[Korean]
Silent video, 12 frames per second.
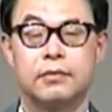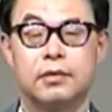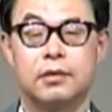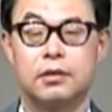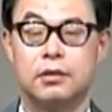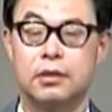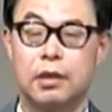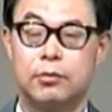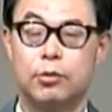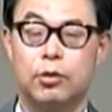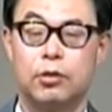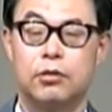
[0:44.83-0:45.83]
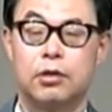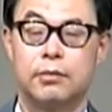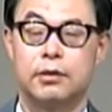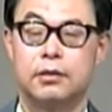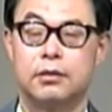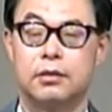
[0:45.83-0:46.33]
근데 그 나무 보려고
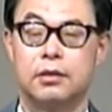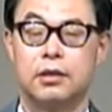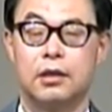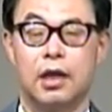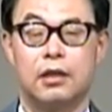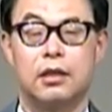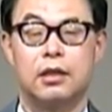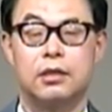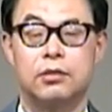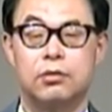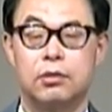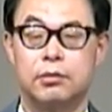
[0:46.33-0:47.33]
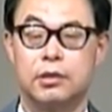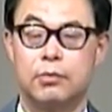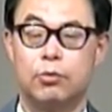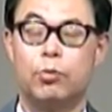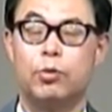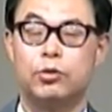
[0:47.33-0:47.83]
그러면 안개가 끼고 그러면 잘
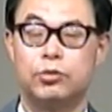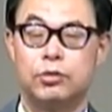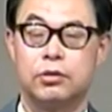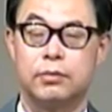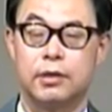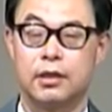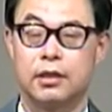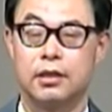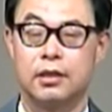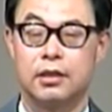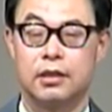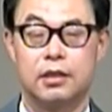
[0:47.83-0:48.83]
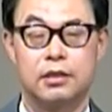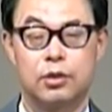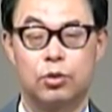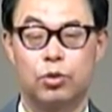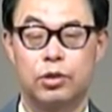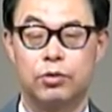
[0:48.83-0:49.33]
못 볼 수도 있습니다. 그러니까 날씨가
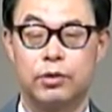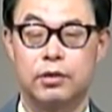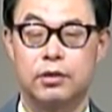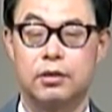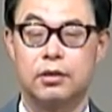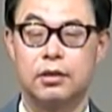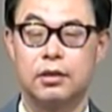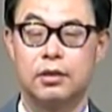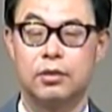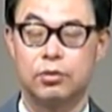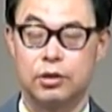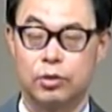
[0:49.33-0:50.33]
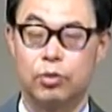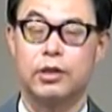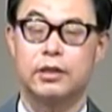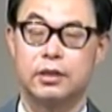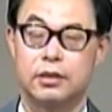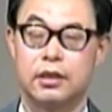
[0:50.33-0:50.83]
좋기 위해서 또
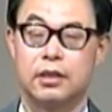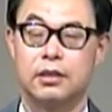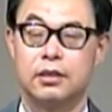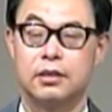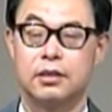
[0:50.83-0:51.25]
기도해야 되는데